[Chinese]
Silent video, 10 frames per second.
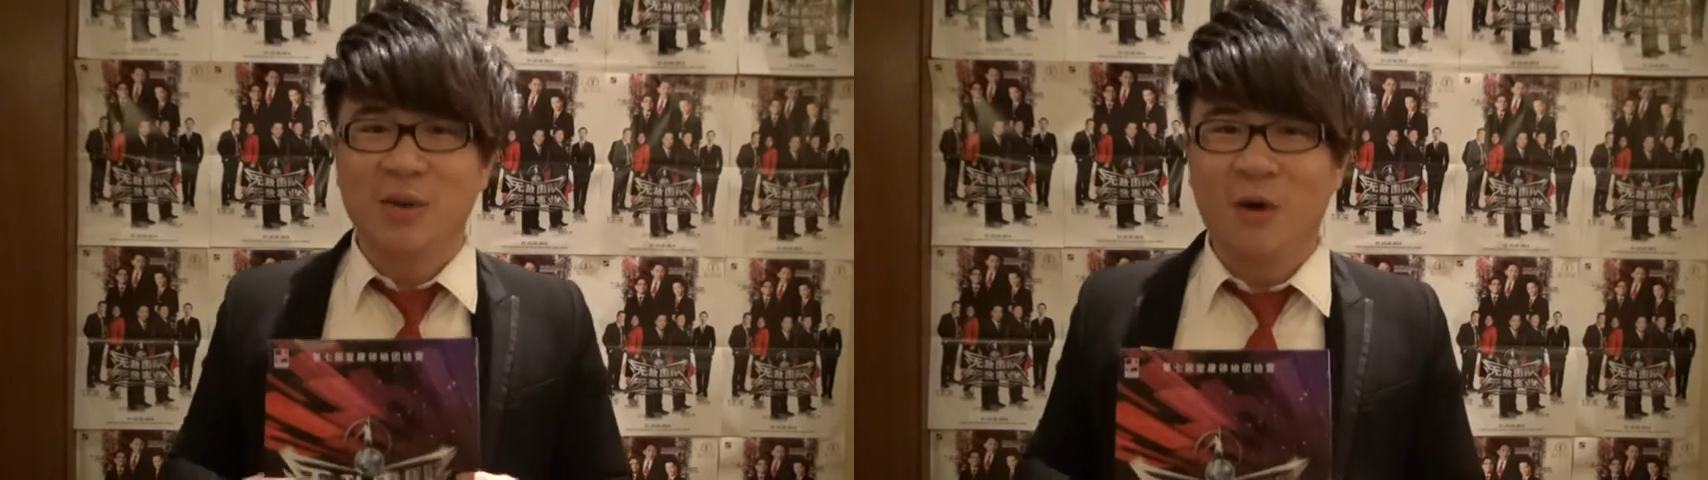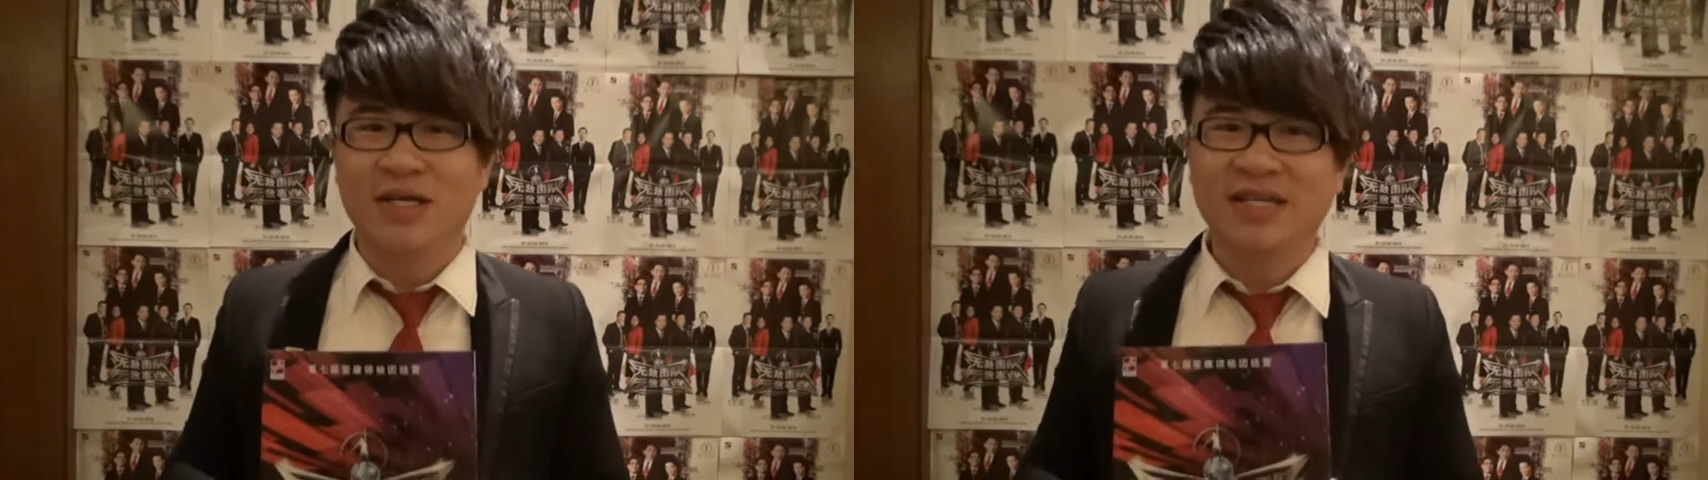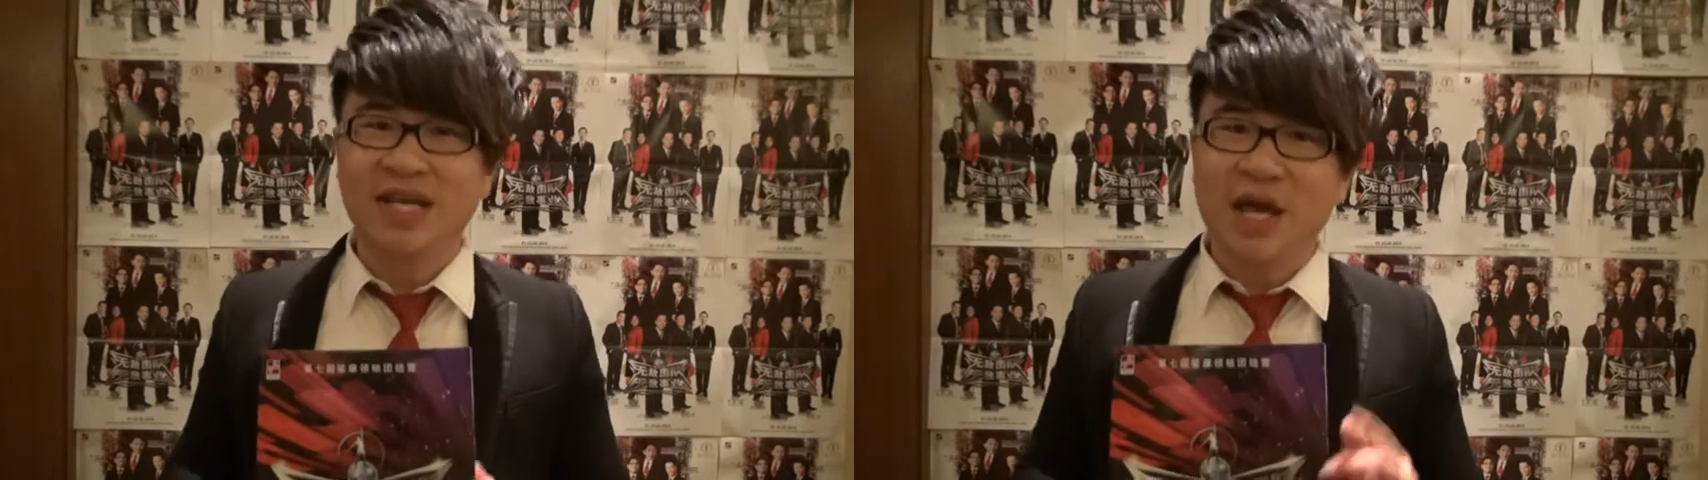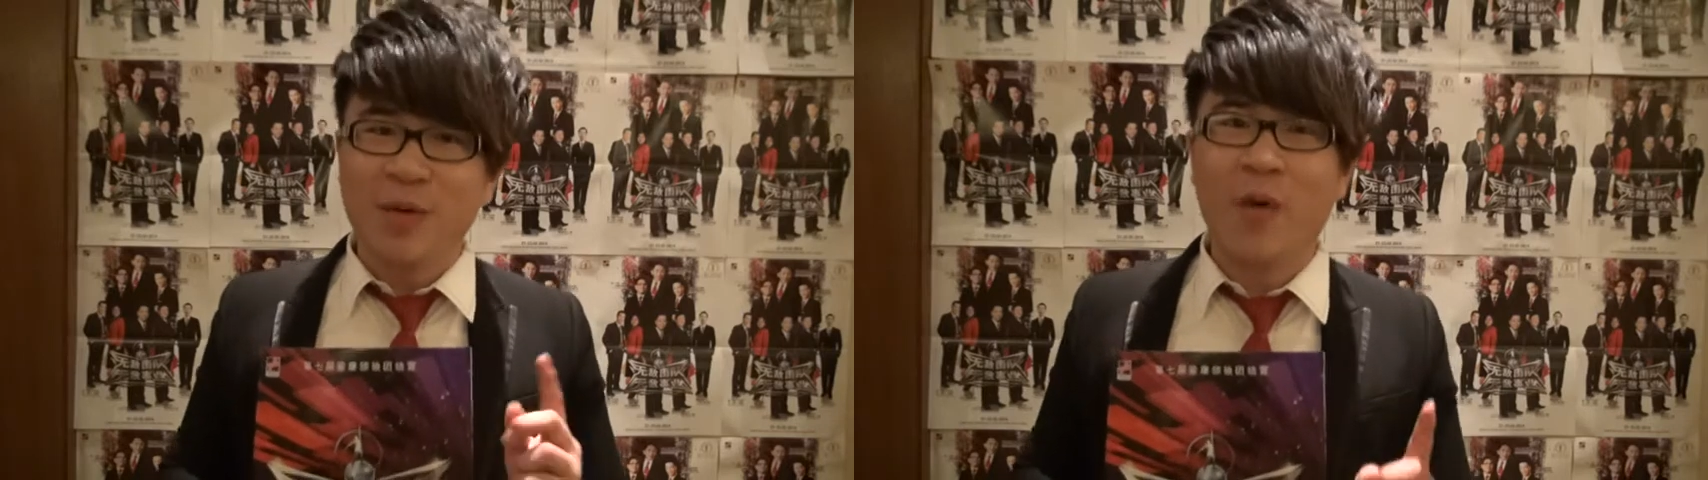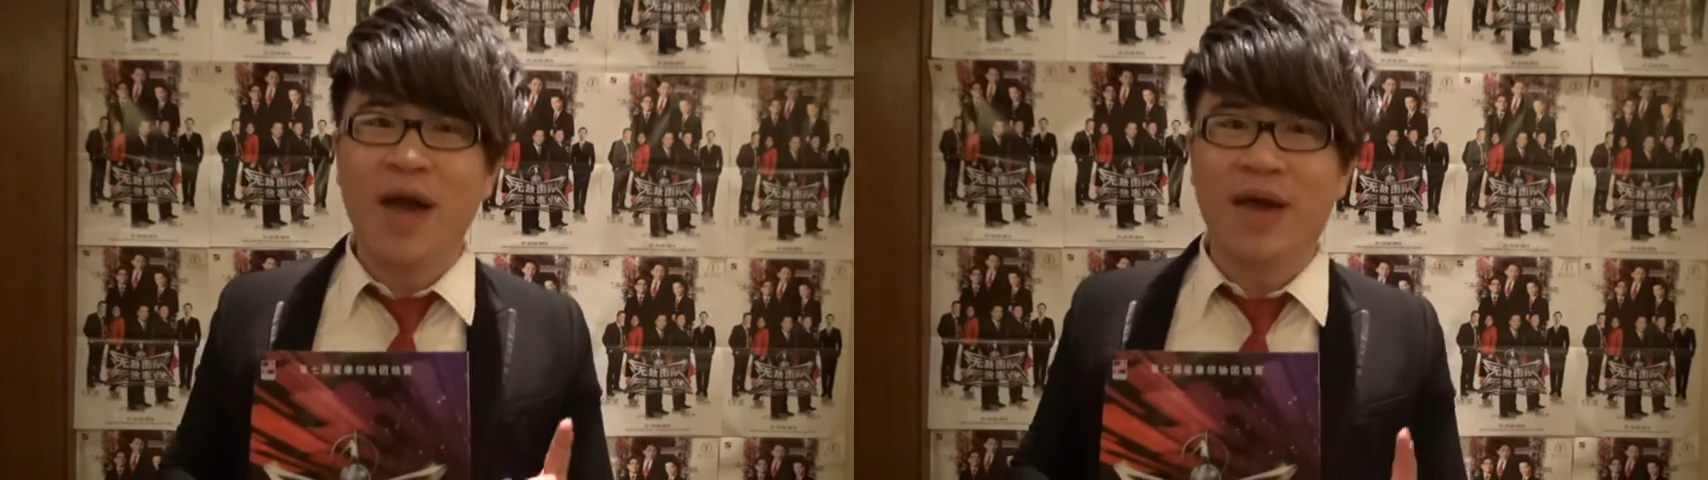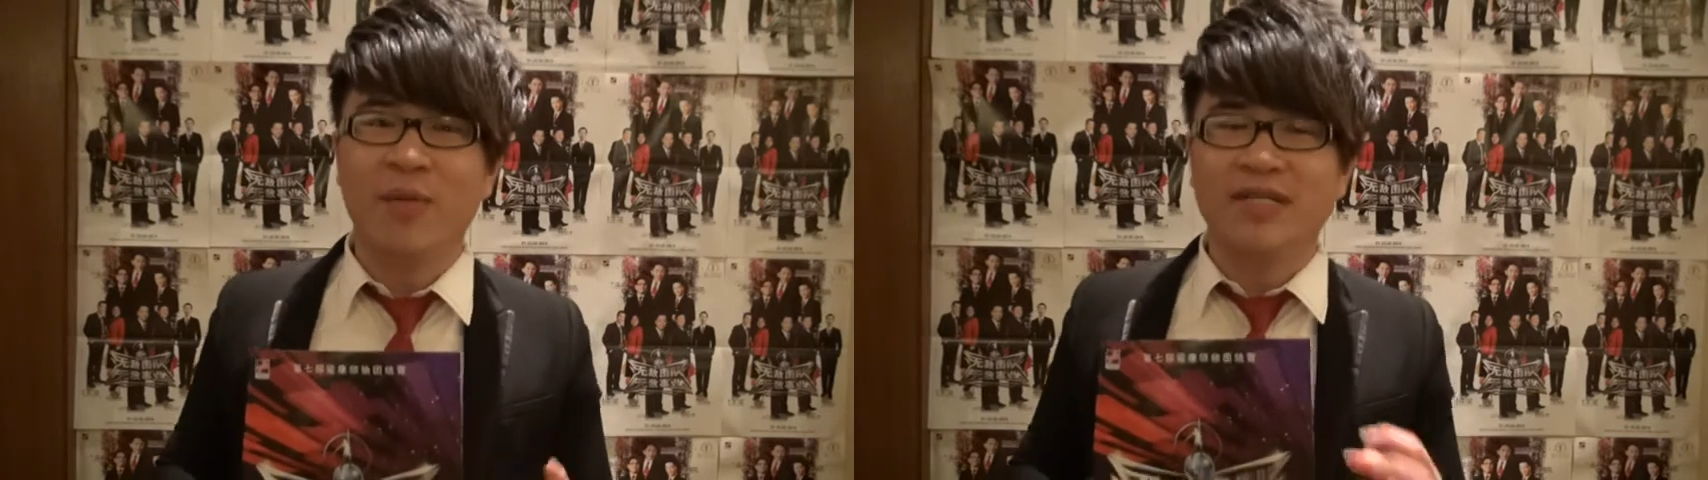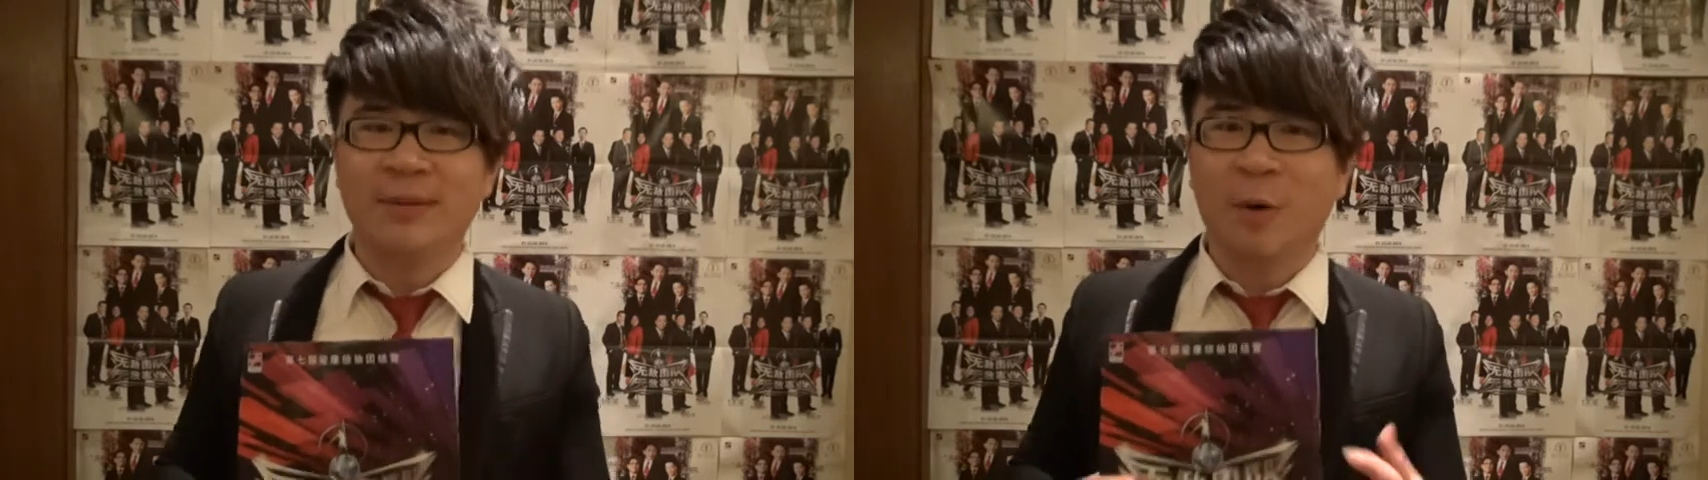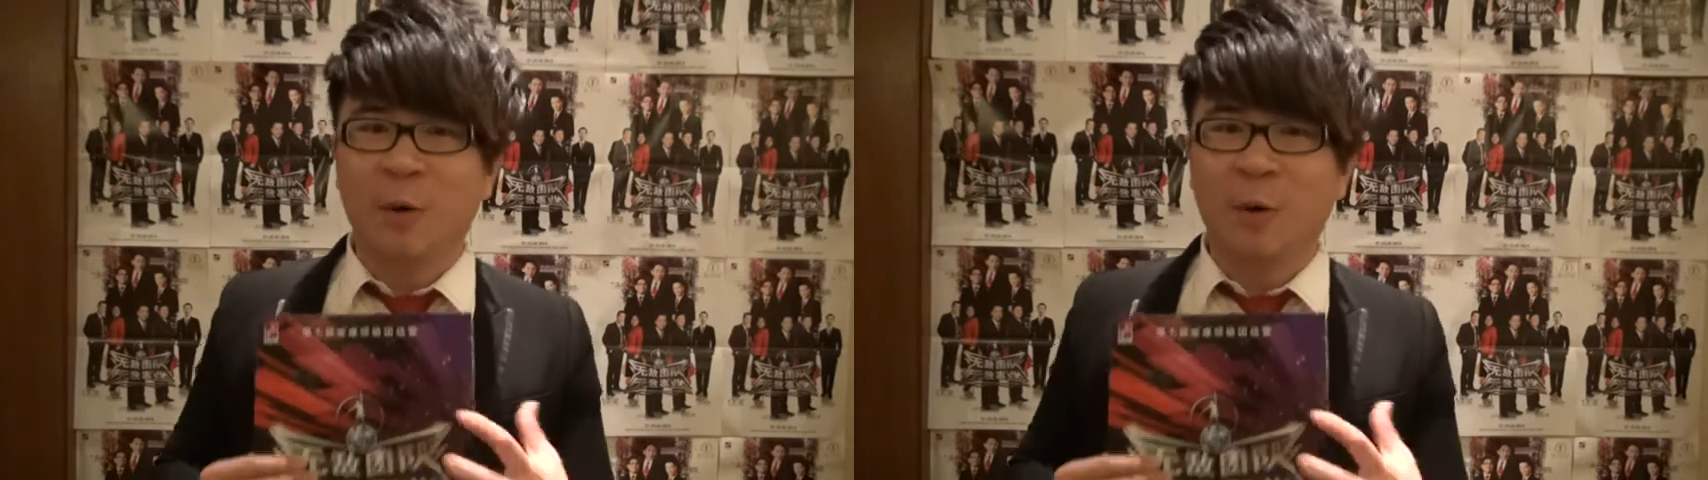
我是因为为什么